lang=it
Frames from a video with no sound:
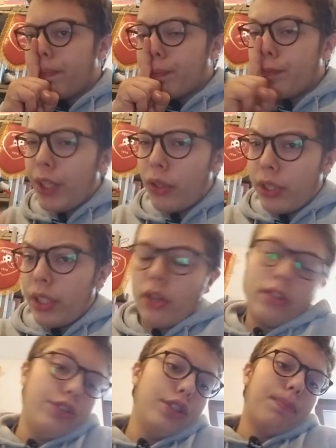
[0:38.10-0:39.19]
video di
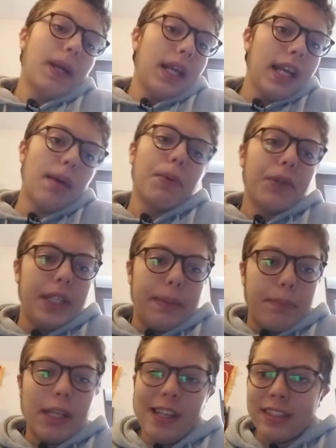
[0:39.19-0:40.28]
oggi parliamo di
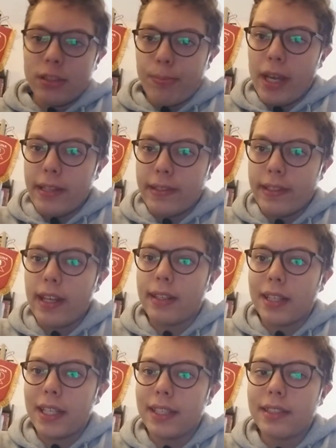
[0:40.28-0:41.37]
Milan Spezia
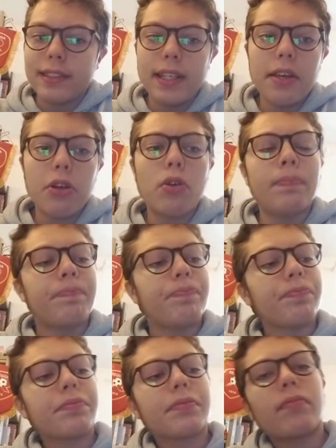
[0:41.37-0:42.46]
3 0
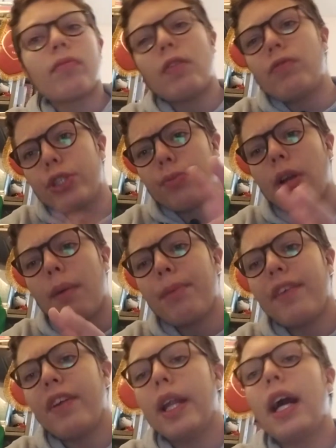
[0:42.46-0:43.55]
facciamo una
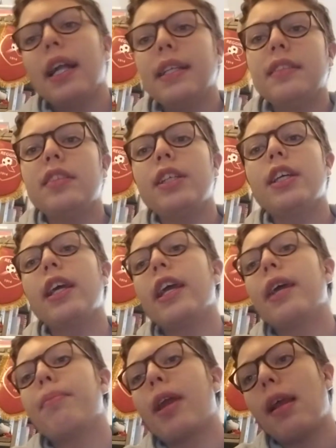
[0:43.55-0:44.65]
breve analisi
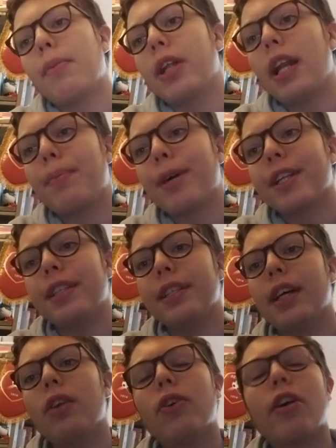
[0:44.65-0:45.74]
e parliamo della
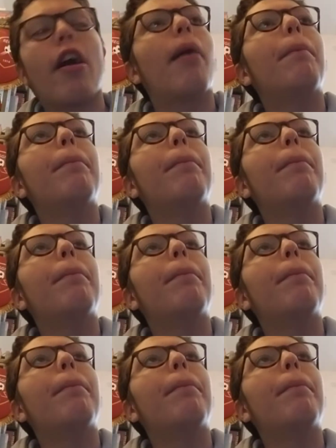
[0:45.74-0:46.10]
partita allora